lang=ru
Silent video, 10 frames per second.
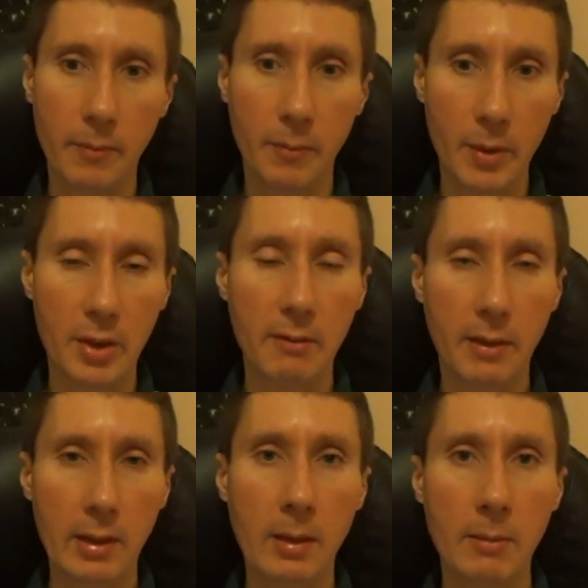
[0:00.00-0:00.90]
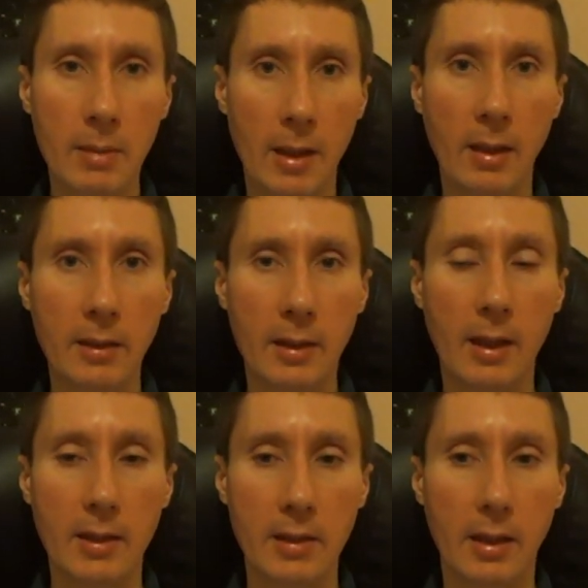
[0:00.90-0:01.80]
пищеварительном трак
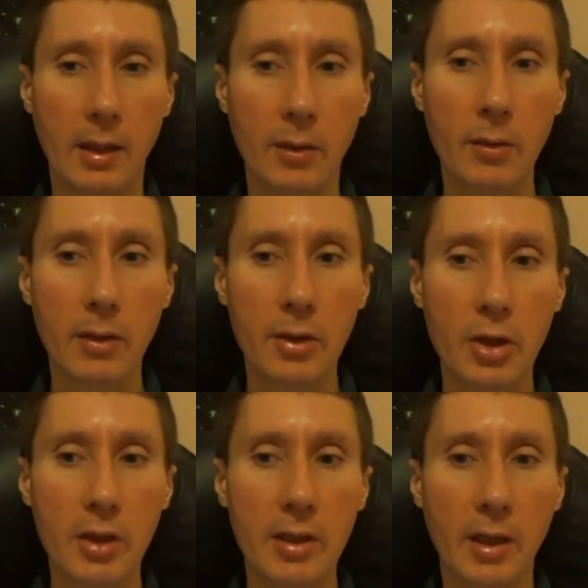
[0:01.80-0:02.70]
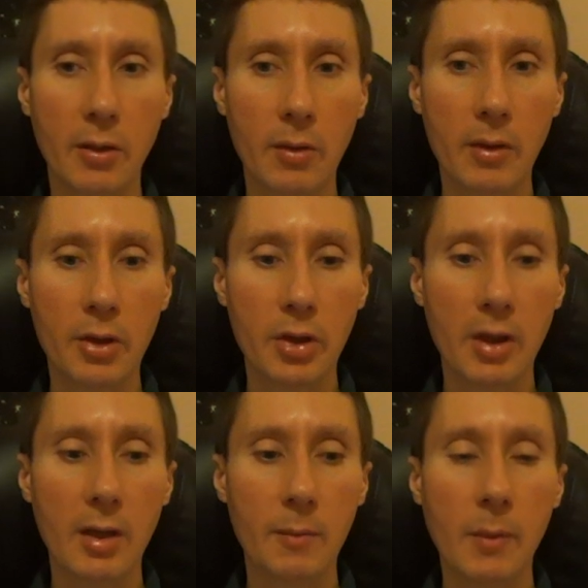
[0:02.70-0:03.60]
тракте, которые, через которые
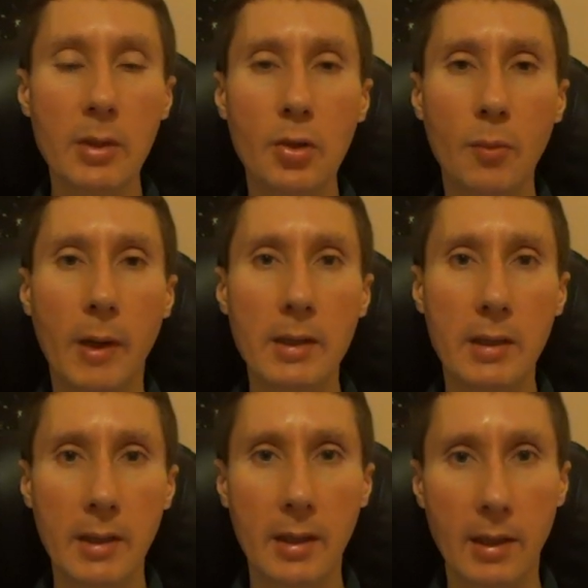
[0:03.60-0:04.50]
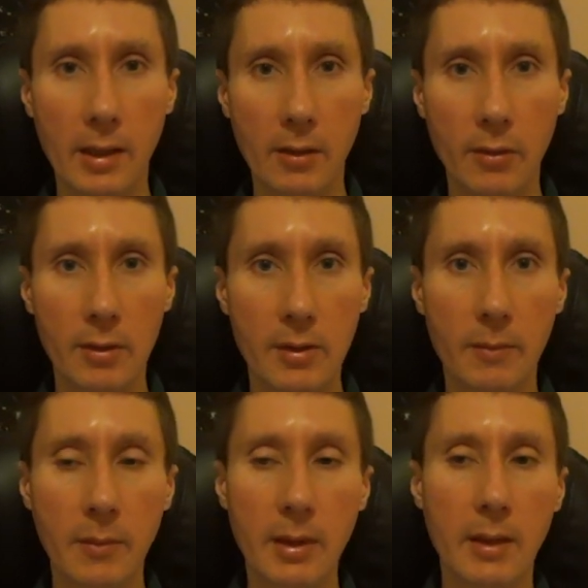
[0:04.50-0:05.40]
начинает поступать энергия. То есть
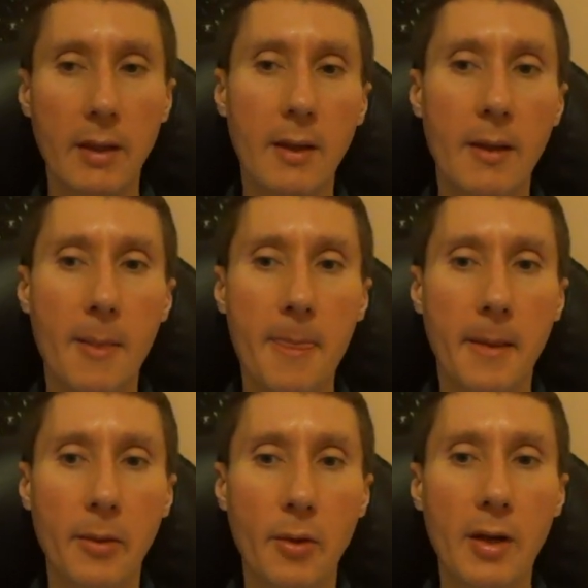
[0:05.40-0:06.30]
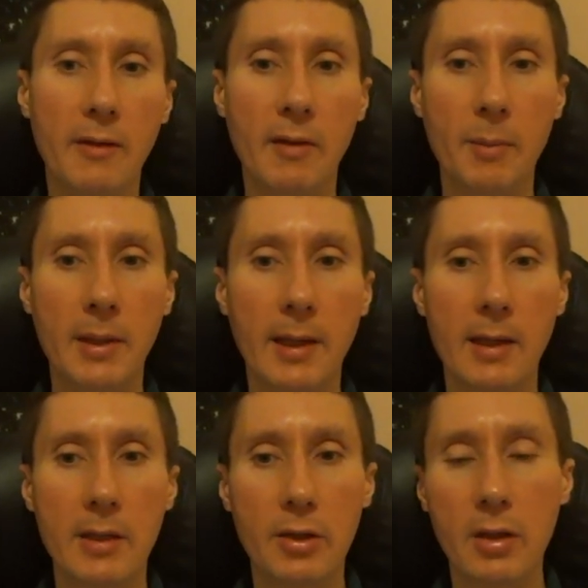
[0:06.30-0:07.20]
мы до этого
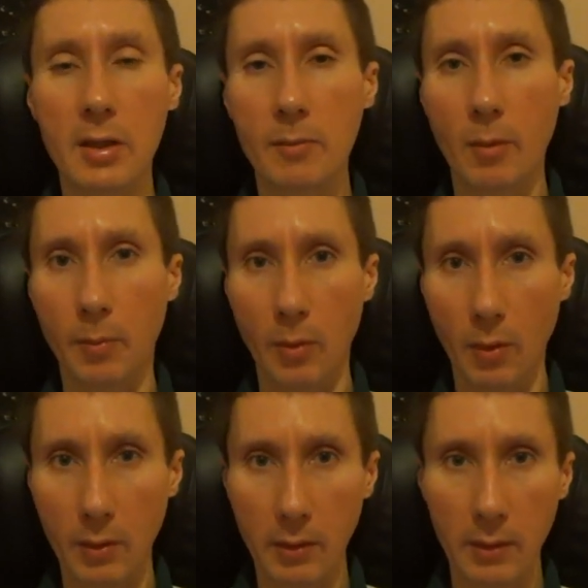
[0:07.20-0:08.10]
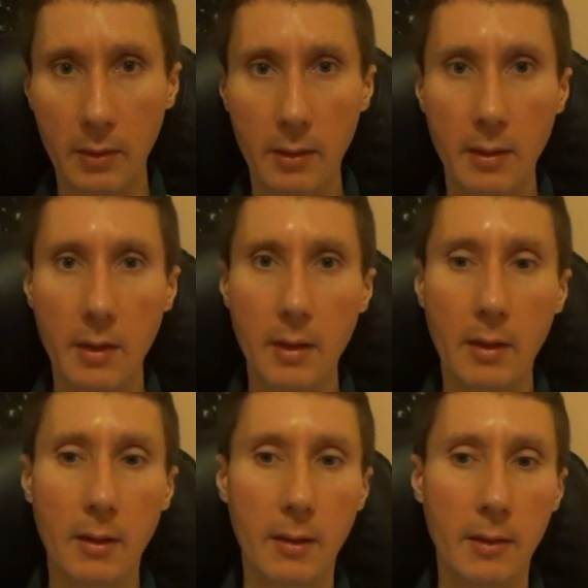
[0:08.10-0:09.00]
питались через пупок,
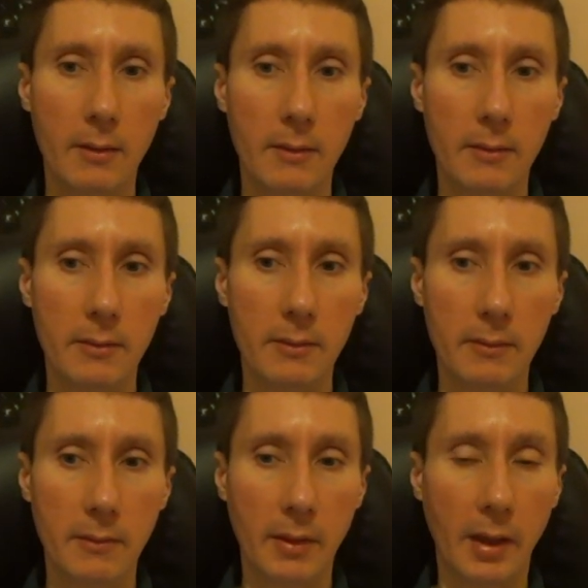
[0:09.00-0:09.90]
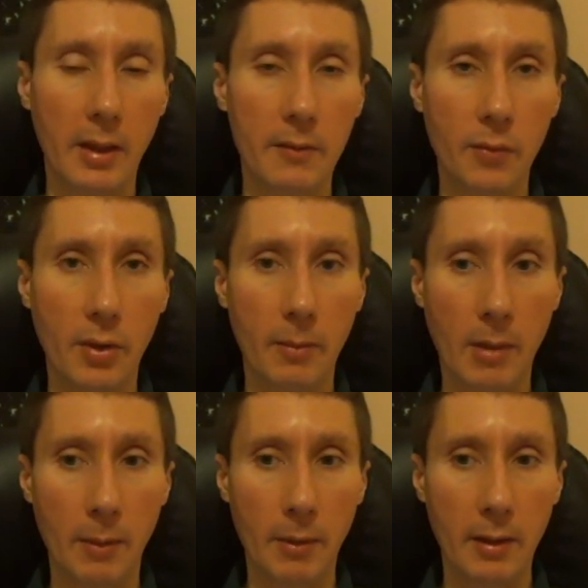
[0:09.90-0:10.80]
а, находясь внутри
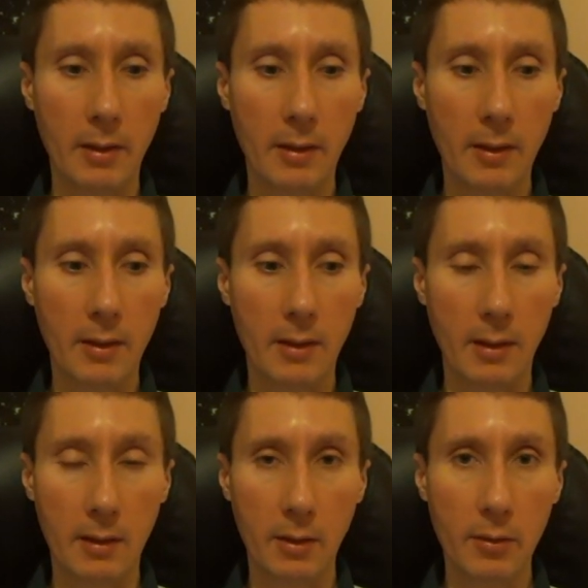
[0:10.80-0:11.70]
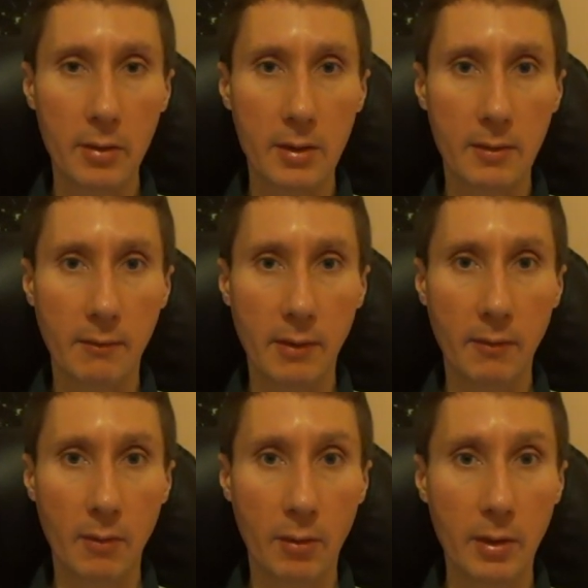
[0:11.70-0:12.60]
мамы. Это тоже
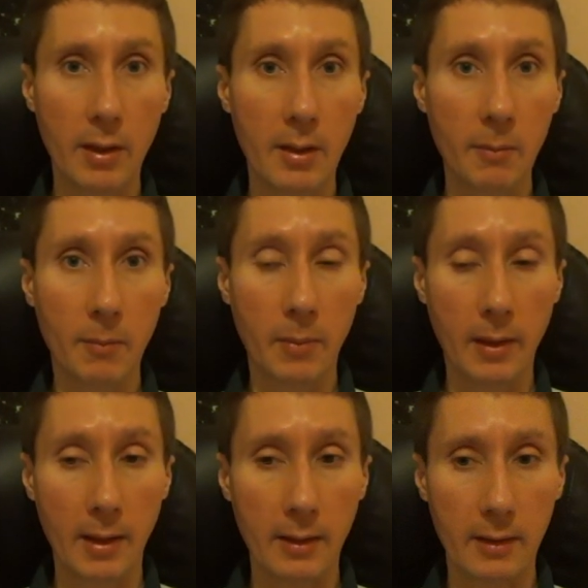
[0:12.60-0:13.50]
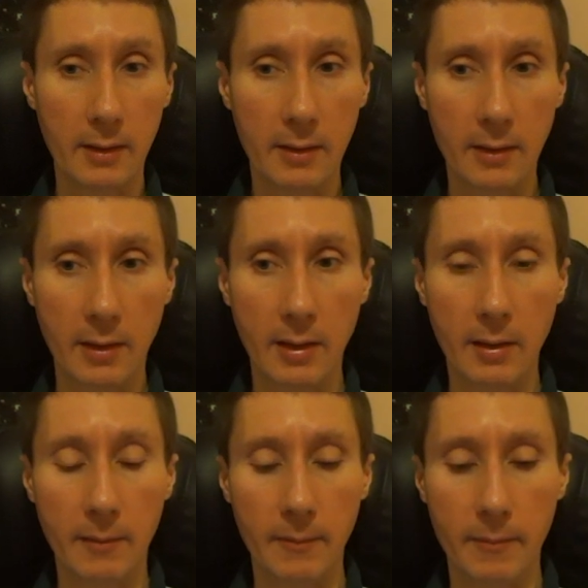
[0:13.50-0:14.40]
своего рода имплант
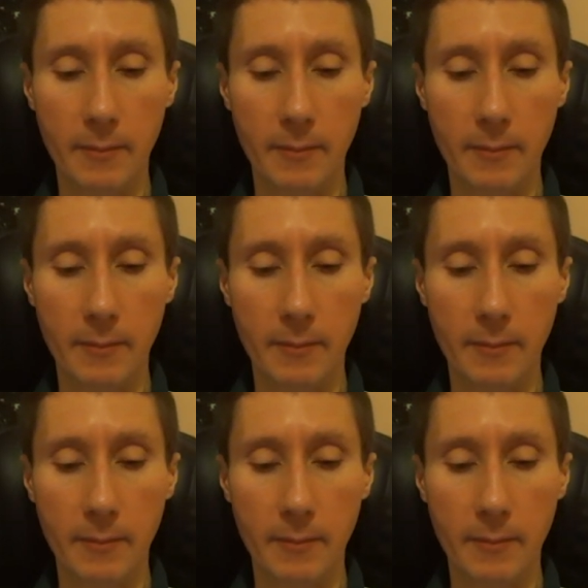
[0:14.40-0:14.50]
или